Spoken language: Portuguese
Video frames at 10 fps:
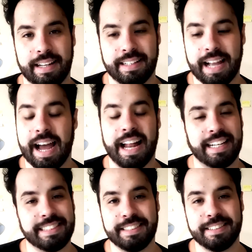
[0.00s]
Cara,
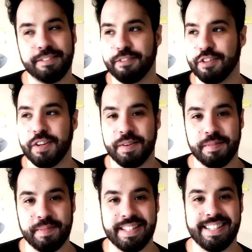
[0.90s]
esse, esse vídeo era
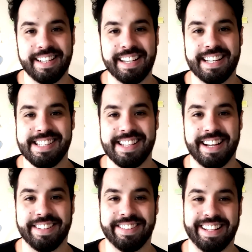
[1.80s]
pra ser
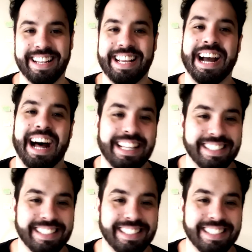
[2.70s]
engraçado, tá ligado?